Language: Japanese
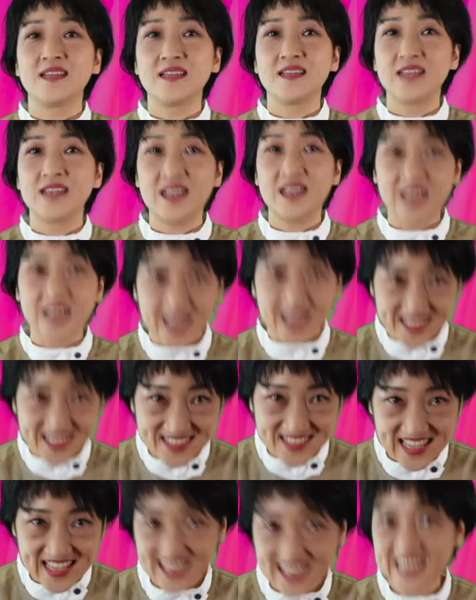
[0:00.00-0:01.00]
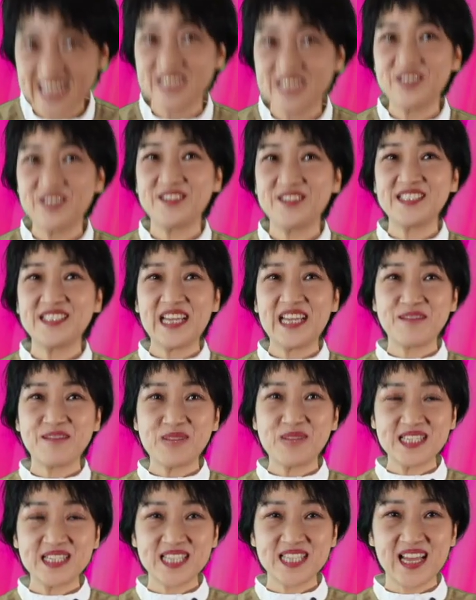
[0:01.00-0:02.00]
はいありがとうございまし
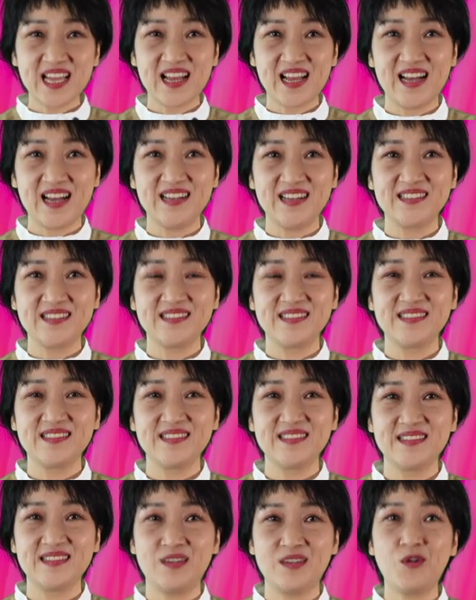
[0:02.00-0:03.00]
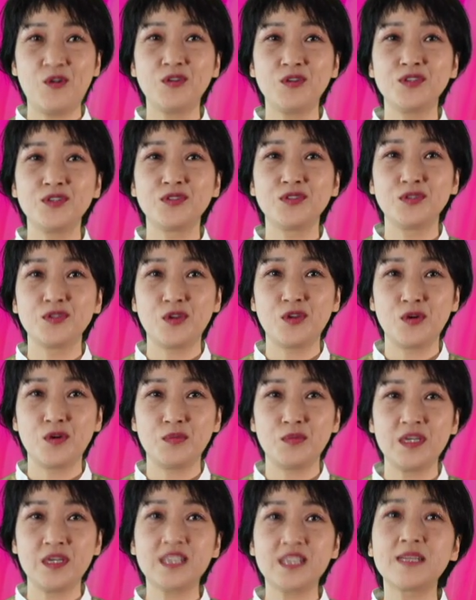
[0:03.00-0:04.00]
た音優の宮
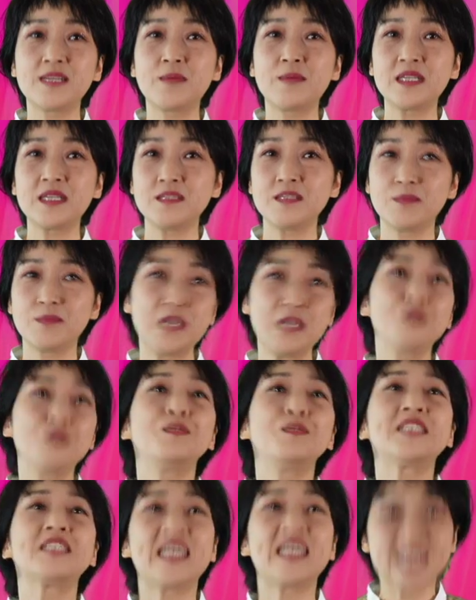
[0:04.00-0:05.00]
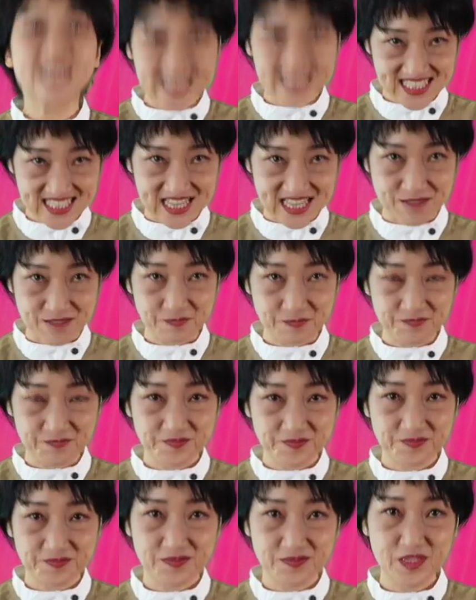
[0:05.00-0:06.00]
田真由美さんでした
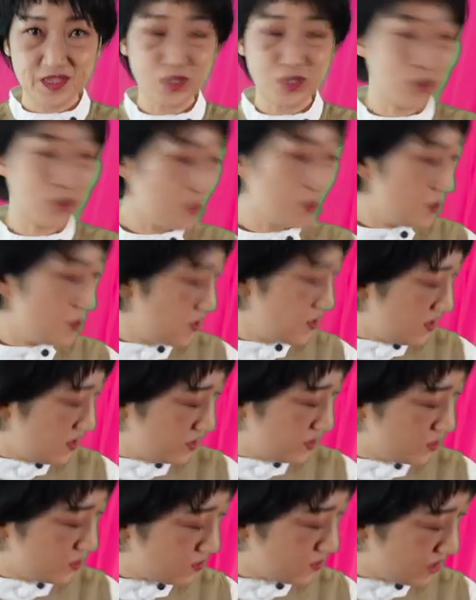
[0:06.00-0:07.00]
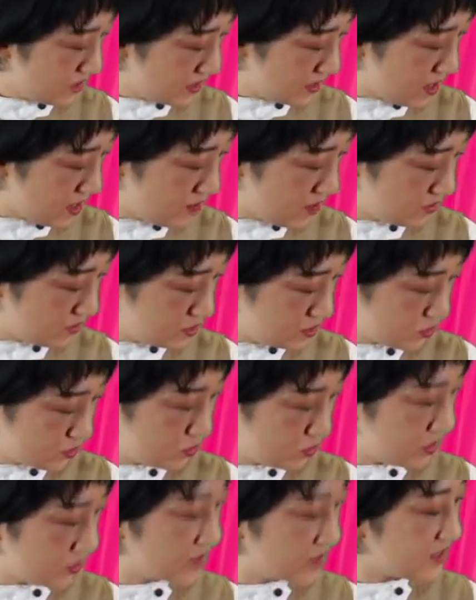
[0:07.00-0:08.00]
今日今日はカービィすご
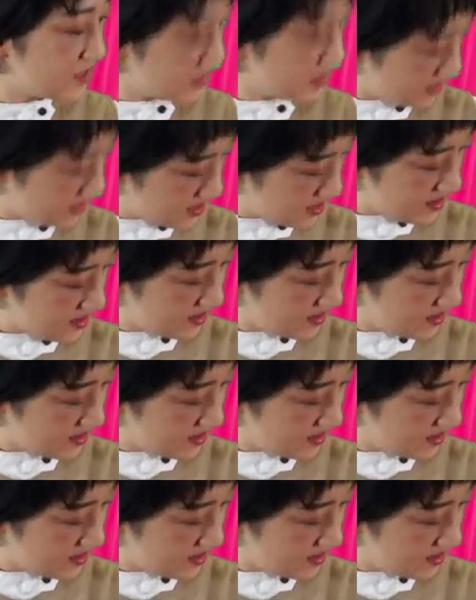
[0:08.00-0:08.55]
かったね